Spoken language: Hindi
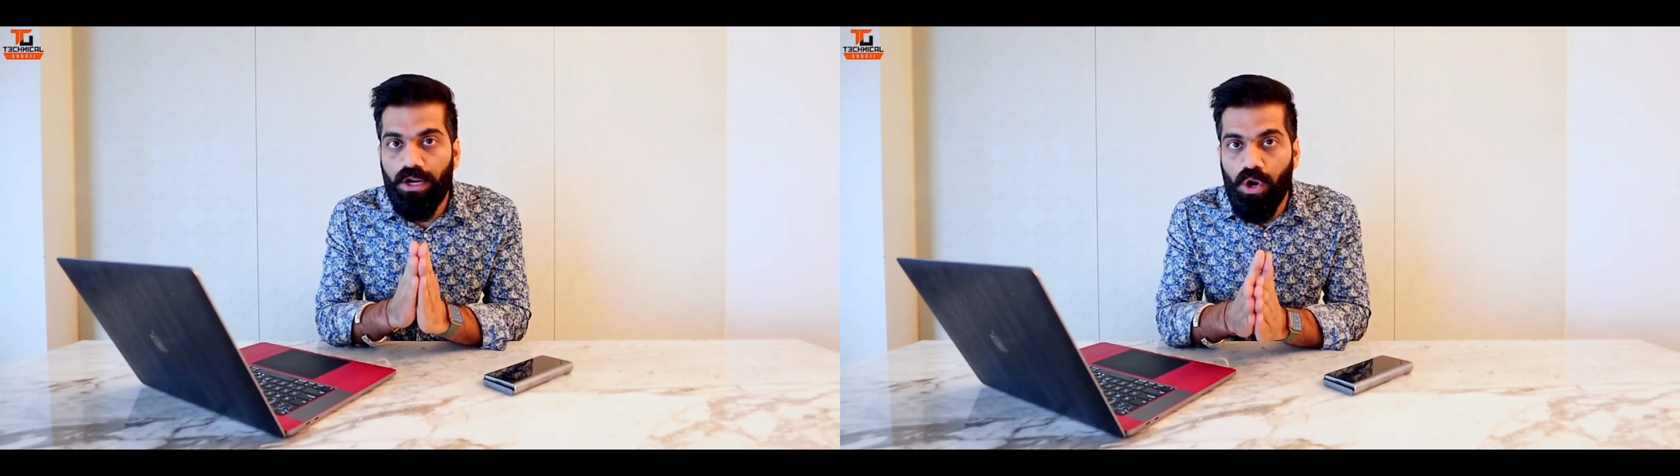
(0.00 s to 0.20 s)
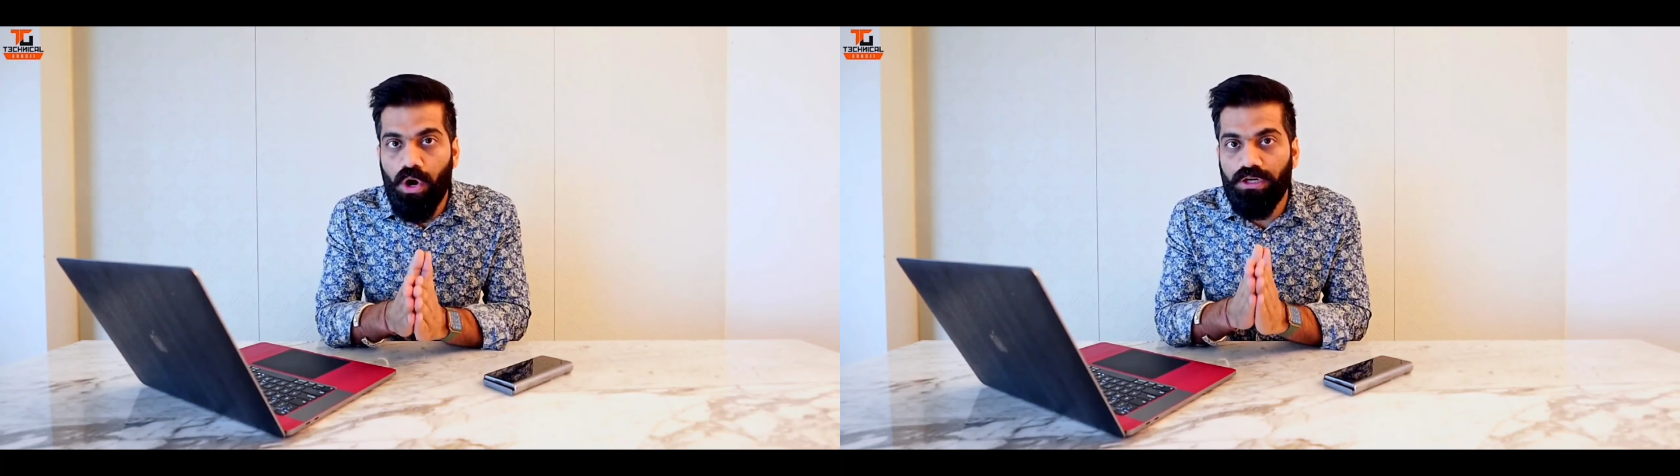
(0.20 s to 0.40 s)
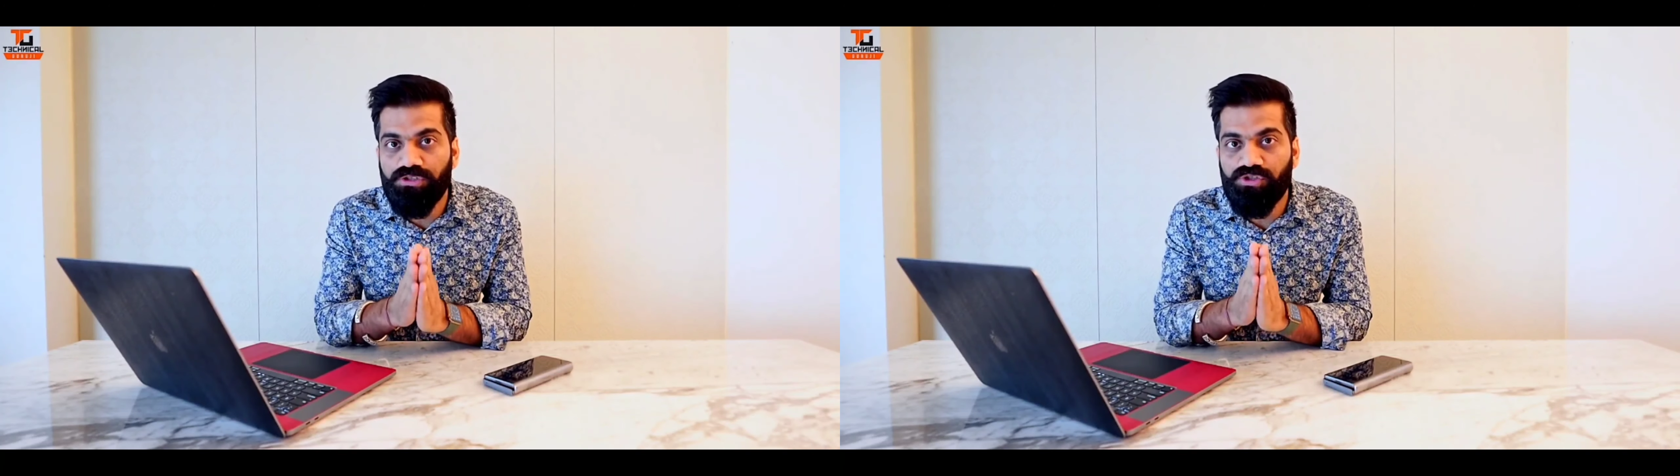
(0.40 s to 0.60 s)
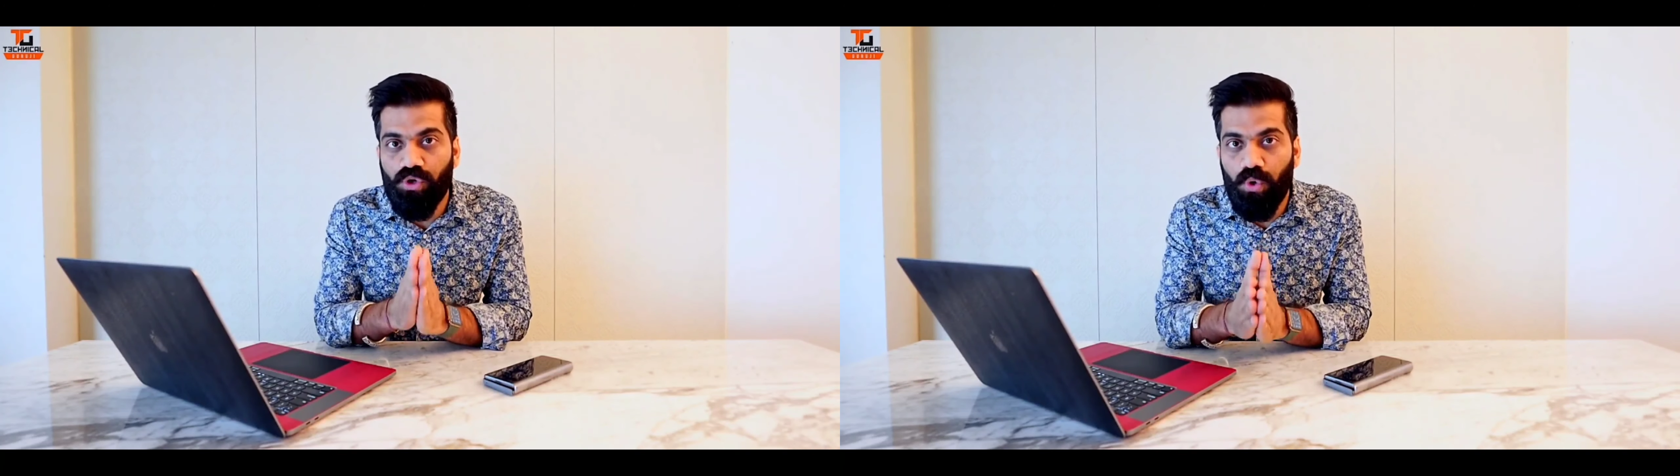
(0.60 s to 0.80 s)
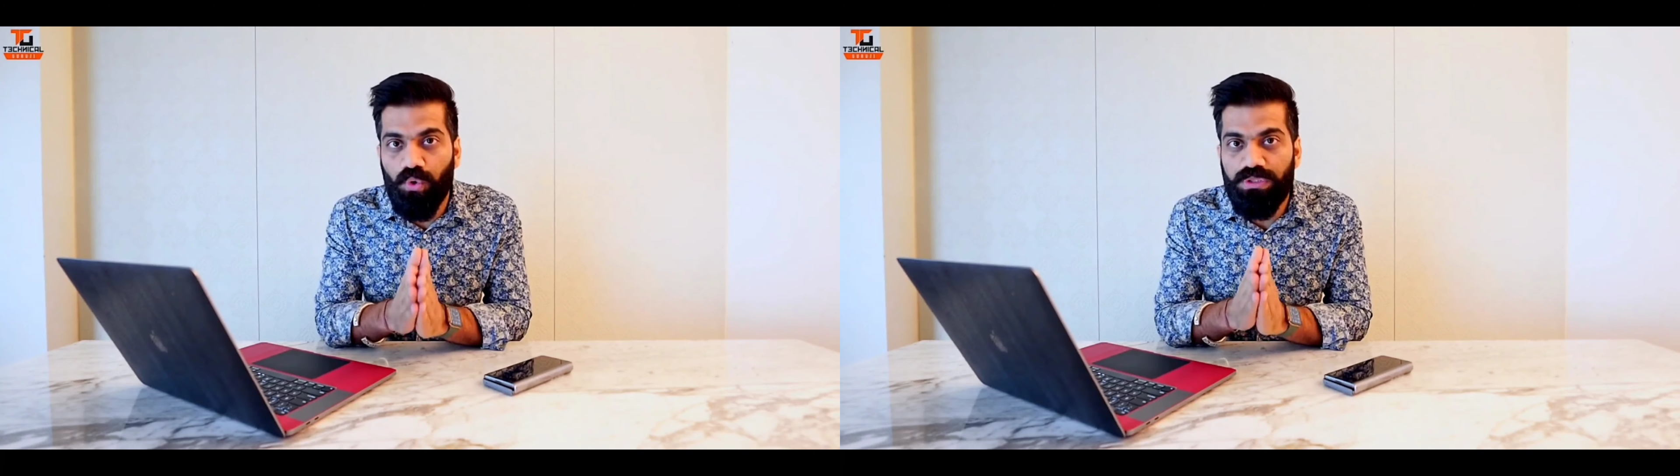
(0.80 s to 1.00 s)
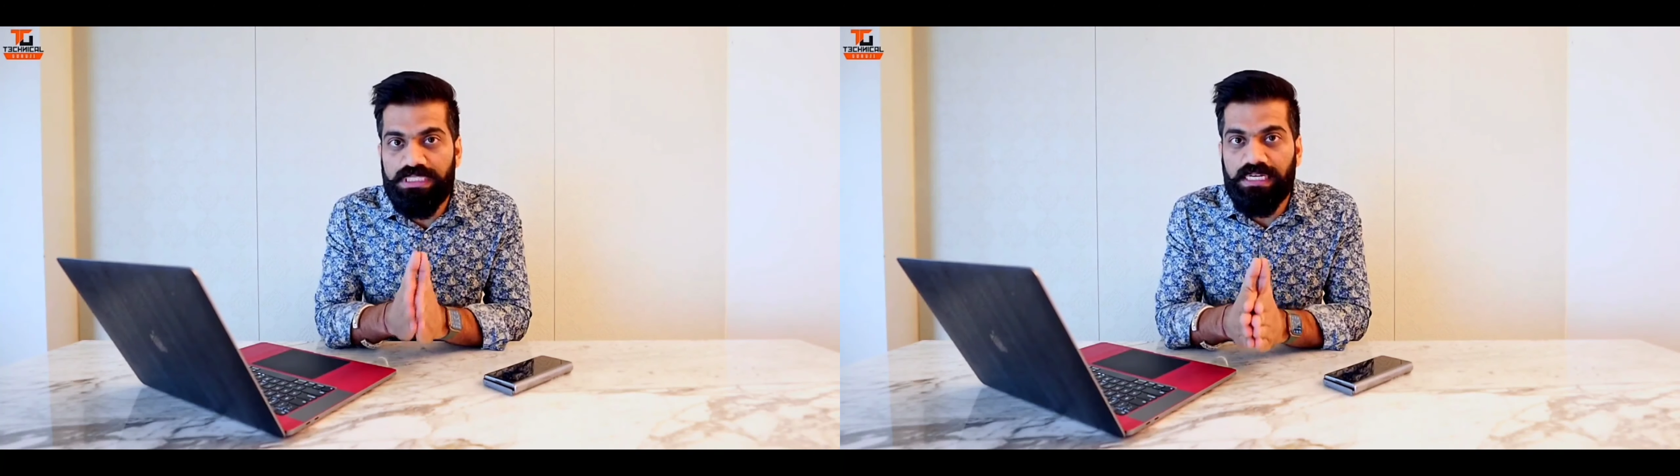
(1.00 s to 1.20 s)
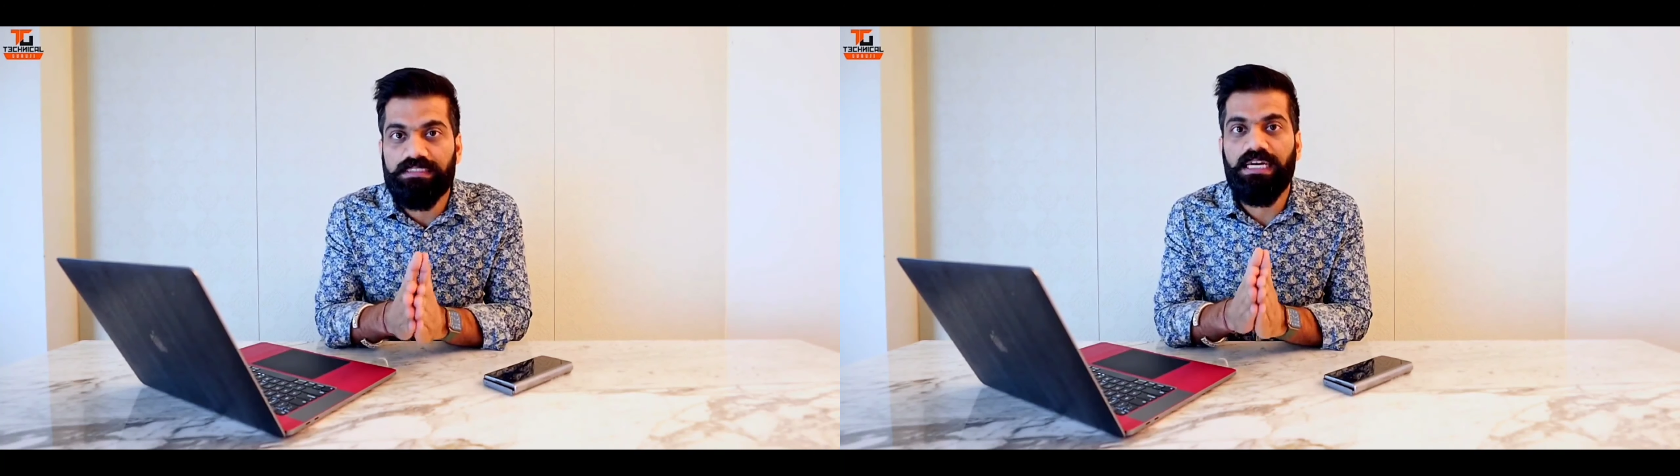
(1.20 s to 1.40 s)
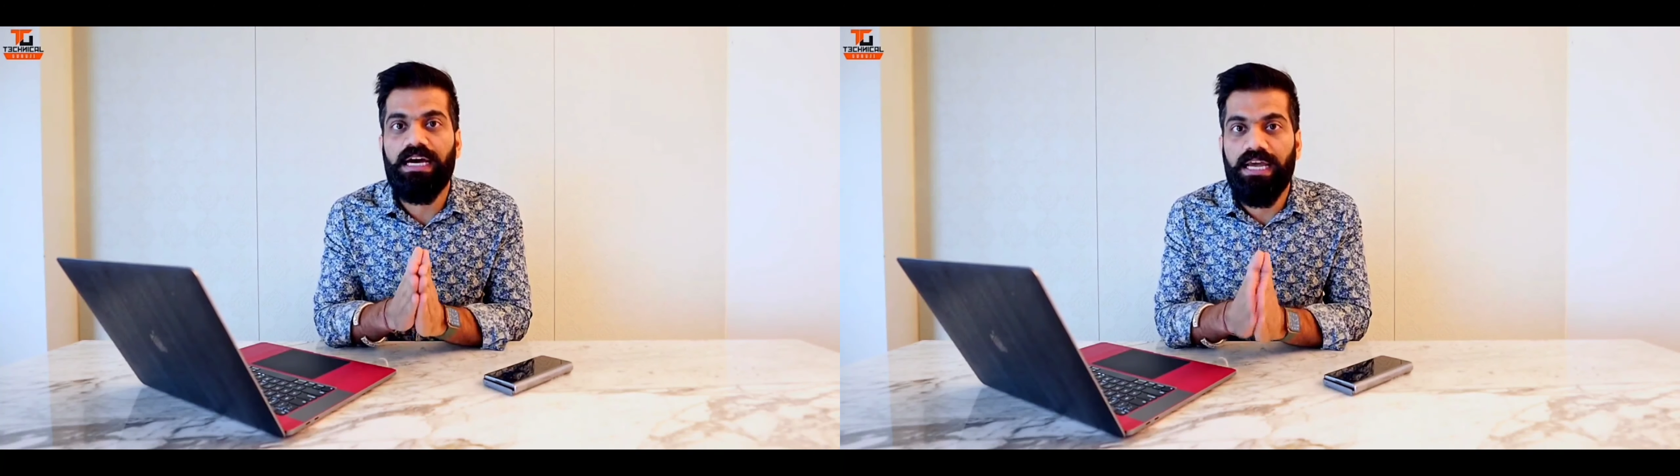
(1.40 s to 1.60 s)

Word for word: लॉन्च हो सकता